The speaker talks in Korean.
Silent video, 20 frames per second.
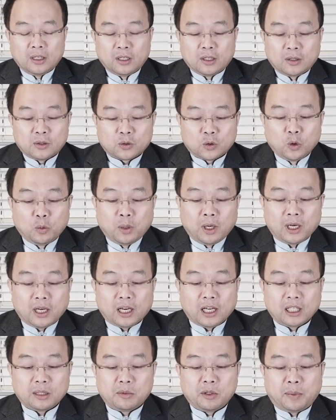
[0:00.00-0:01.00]
소망의
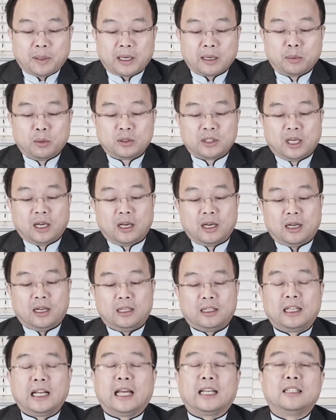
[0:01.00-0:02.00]
하나님을 바라보자
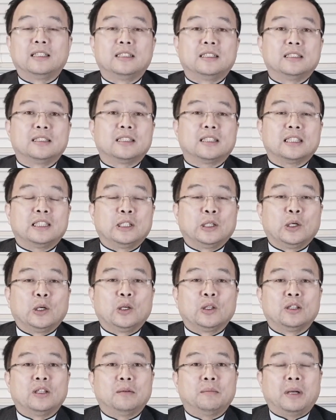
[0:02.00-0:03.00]
라는
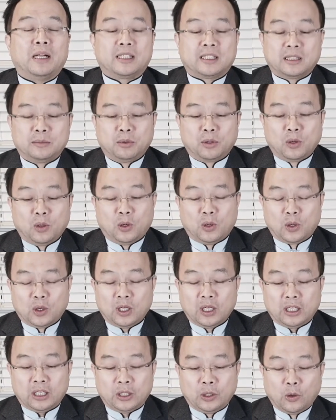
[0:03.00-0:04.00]
그런 말씀으로
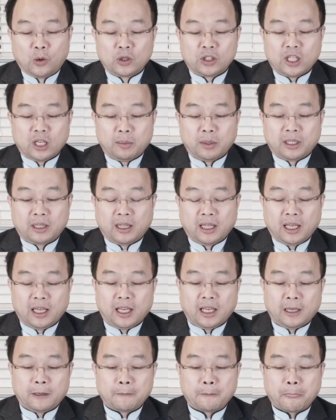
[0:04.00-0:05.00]
영시예배
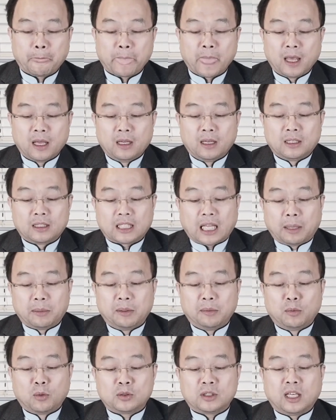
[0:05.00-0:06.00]
때
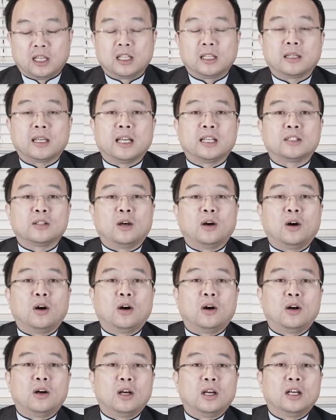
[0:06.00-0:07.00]
담임
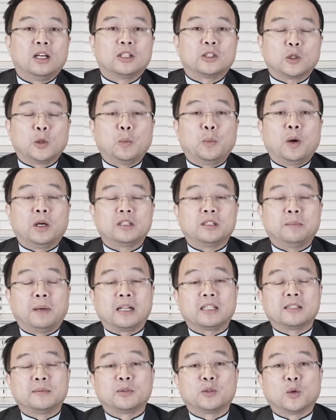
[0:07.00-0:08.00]
목사님께서 선포하신
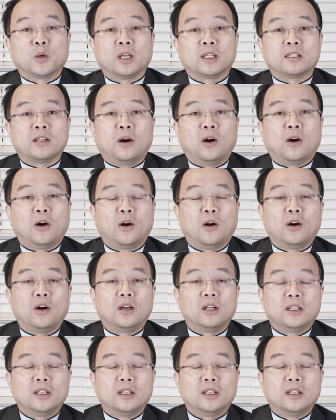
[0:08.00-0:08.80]
말씀 속에서